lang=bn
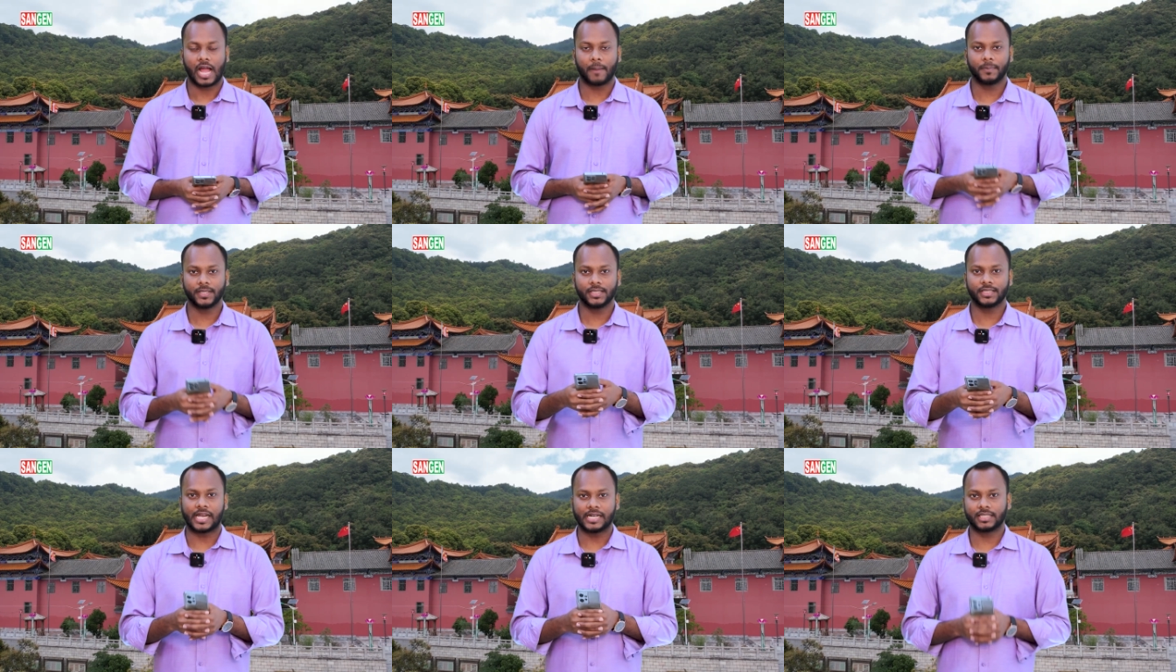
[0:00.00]
আপনি কি
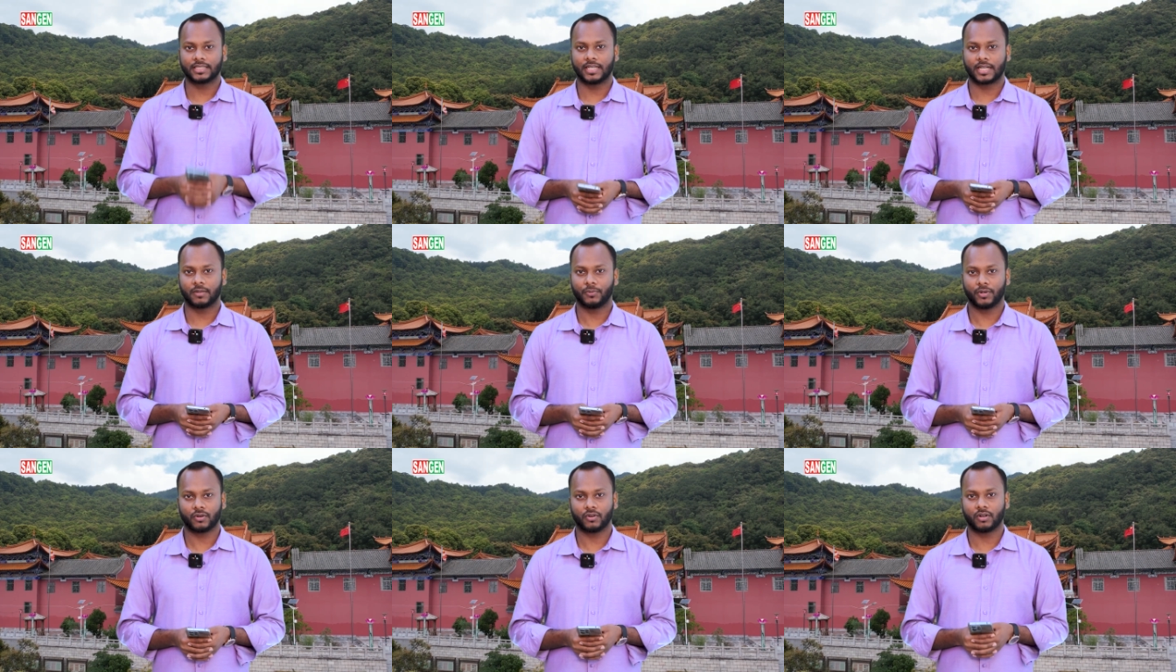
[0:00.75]
চায়নাতে
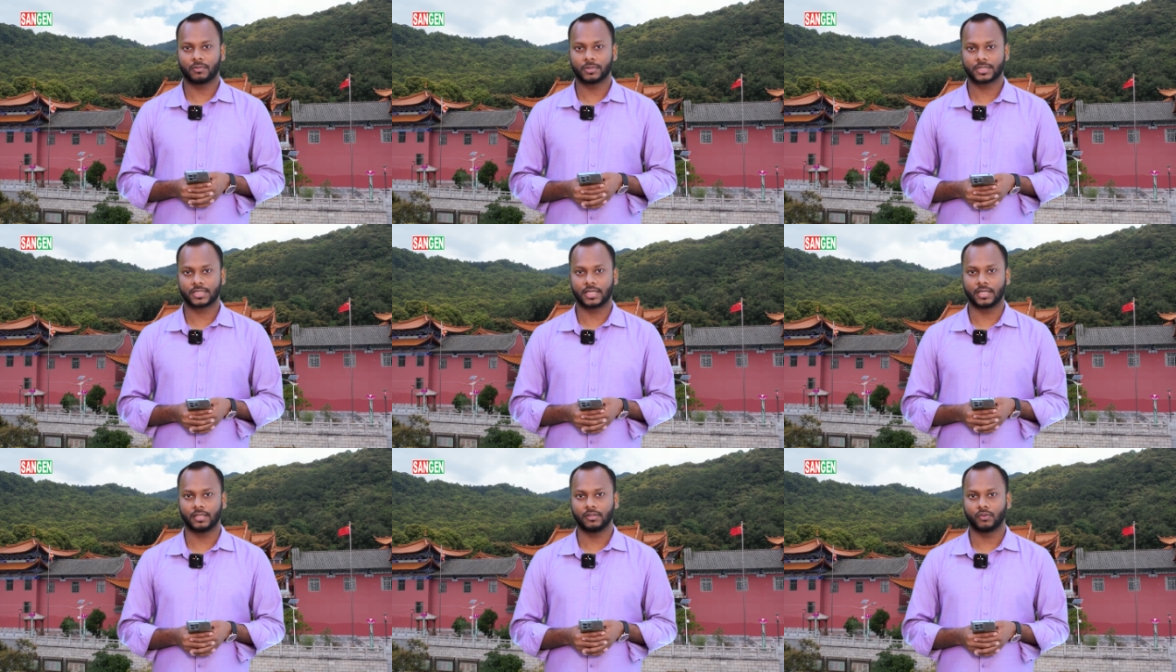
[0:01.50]
লেখাপড়া করা
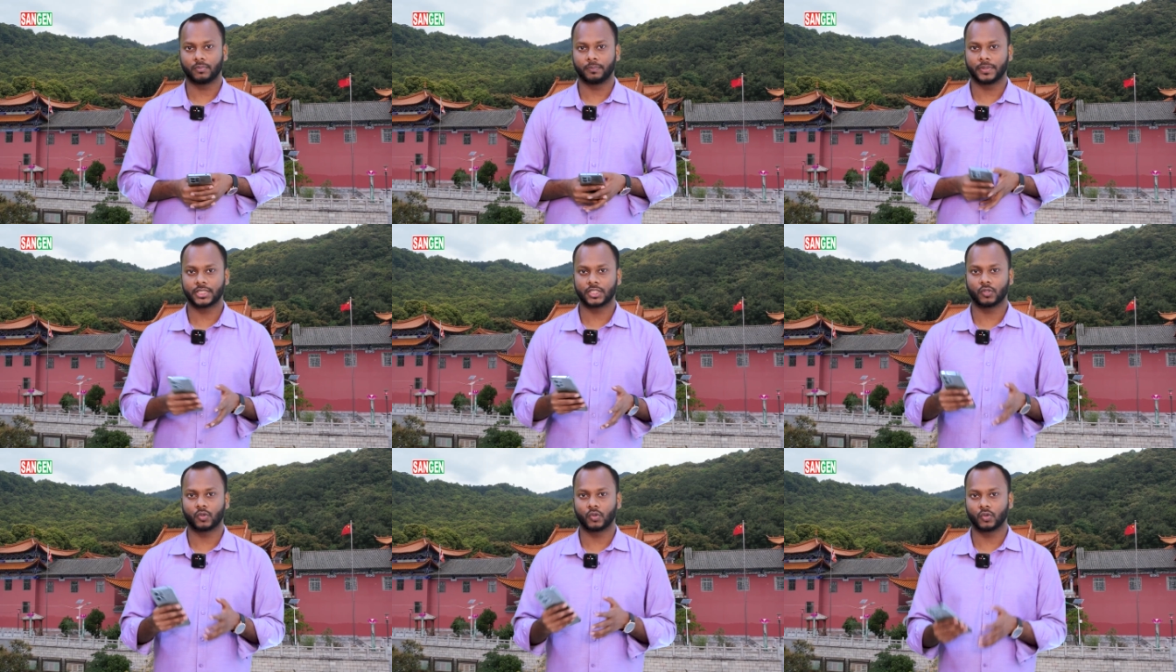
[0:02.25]
অবস্থায়
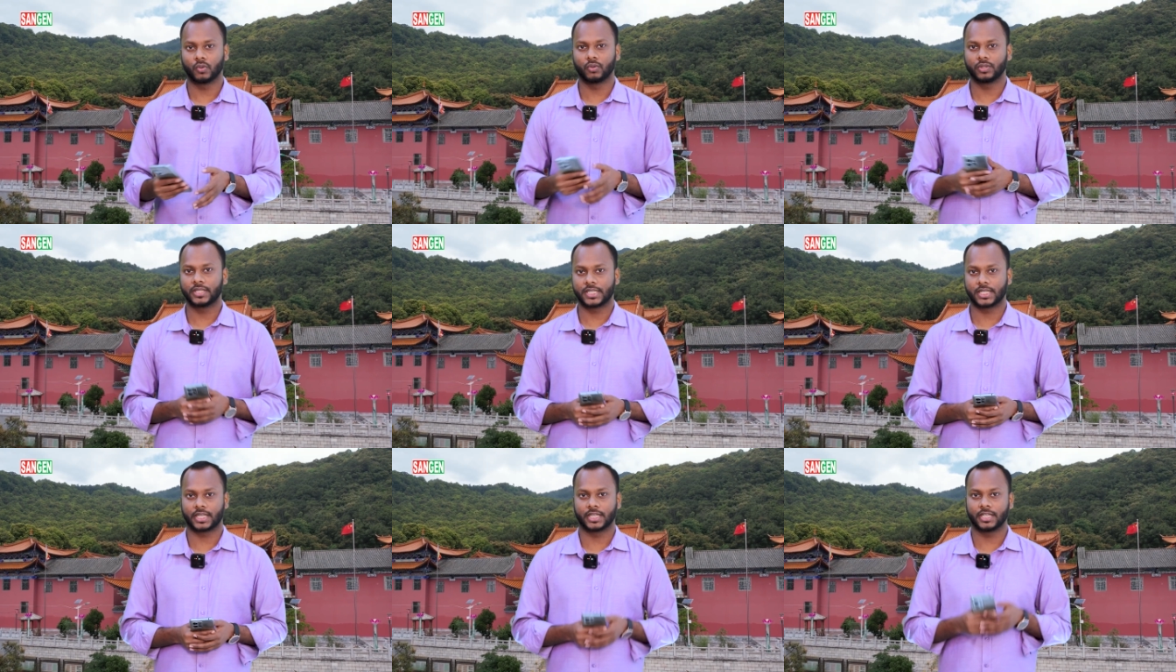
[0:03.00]
বিদেশের অন্য কোনো
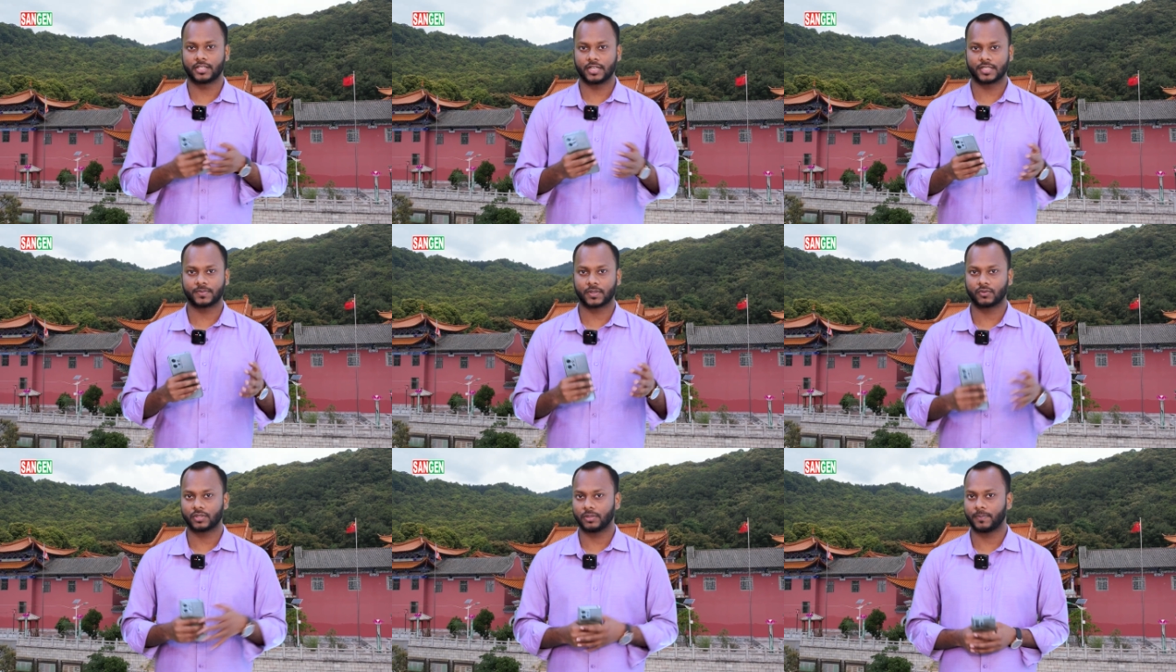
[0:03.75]
দেশে ক্রেডিট ট্রান্সফার
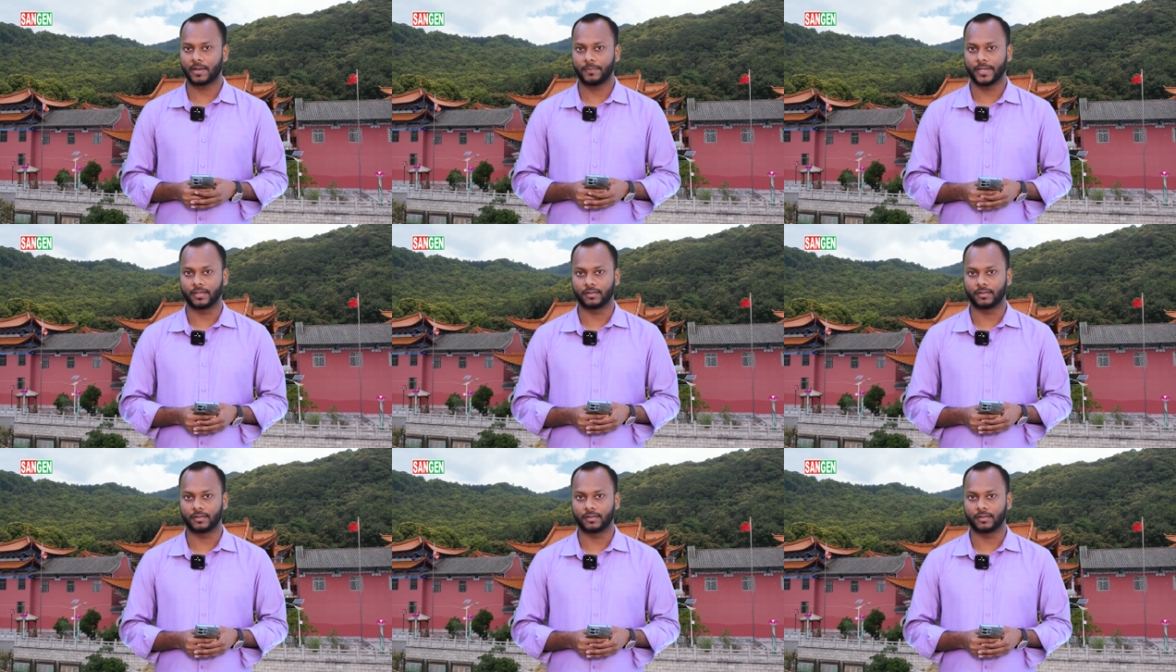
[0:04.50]
করতে পারবেন